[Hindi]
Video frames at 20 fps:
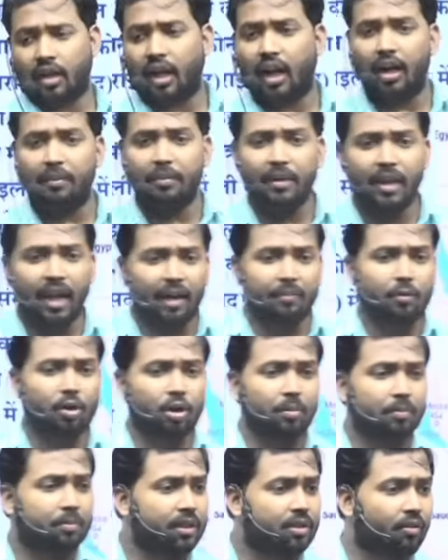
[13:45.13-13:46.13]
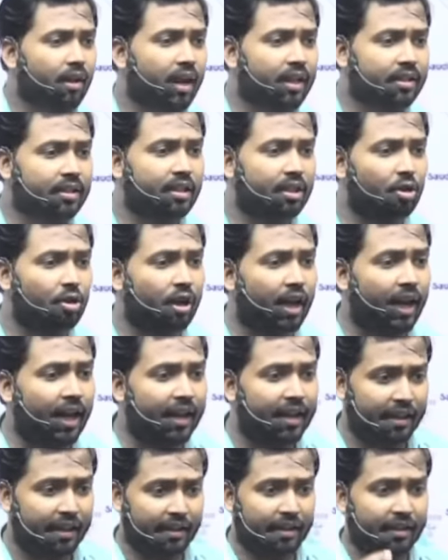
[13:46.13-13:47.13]
अभी आपको विश्वास नहीं होगा
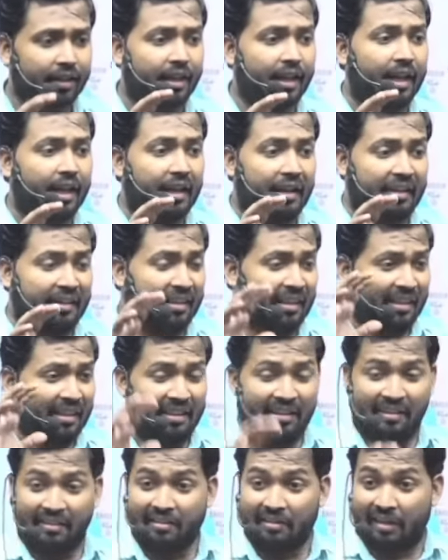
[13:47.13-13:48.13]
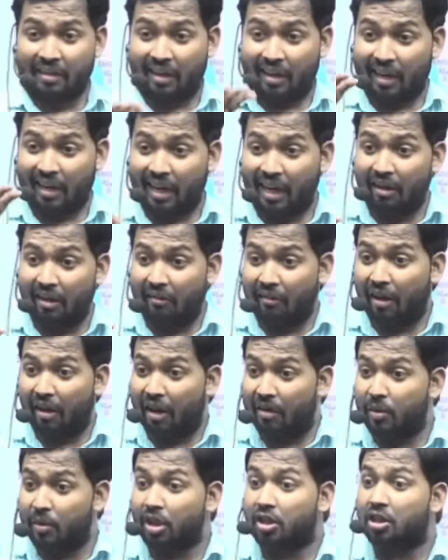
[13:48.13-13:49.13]
रेलवे
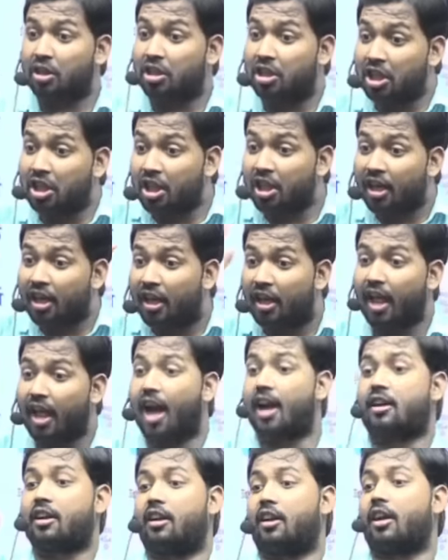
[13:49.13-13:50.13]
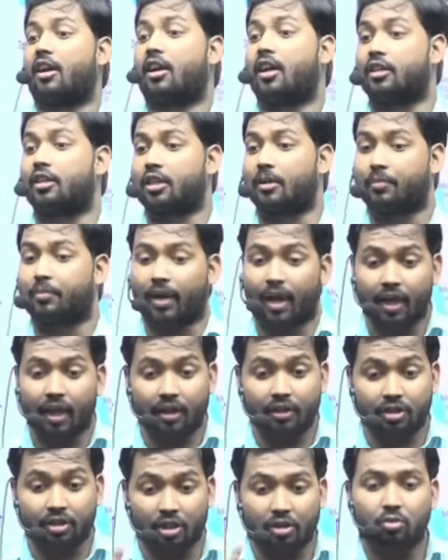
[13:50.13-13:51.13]
वाले में तीन लाख लड़का सबका
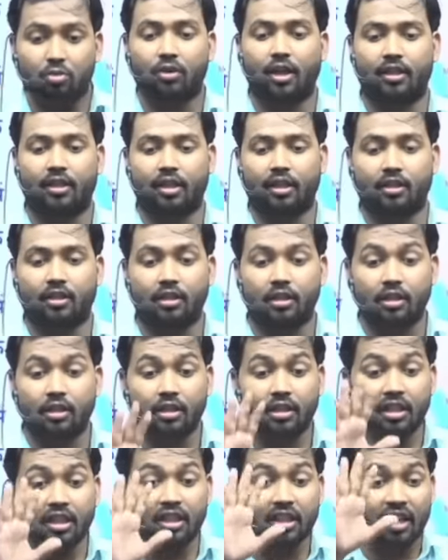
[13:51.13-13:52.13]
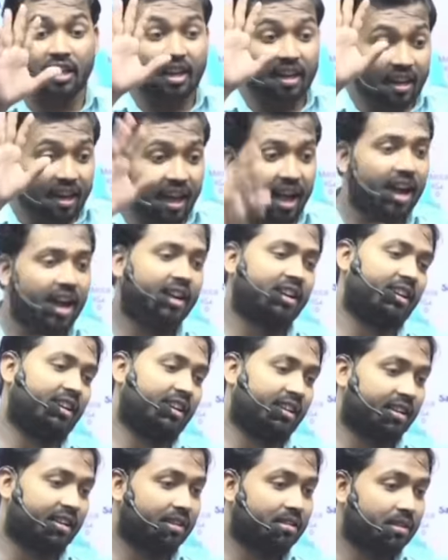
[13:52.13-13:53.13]
रिजल्ट रुका था तीन लाख
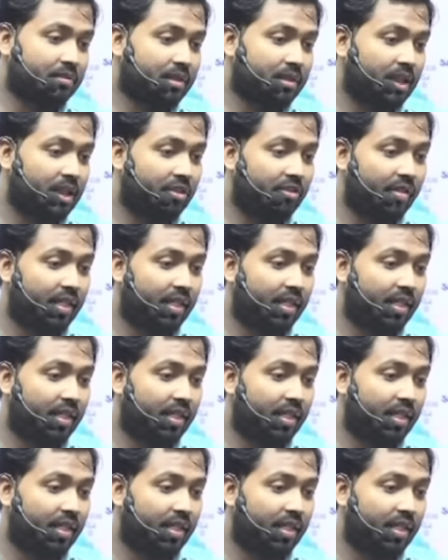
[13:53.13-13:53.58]
लड़का सबका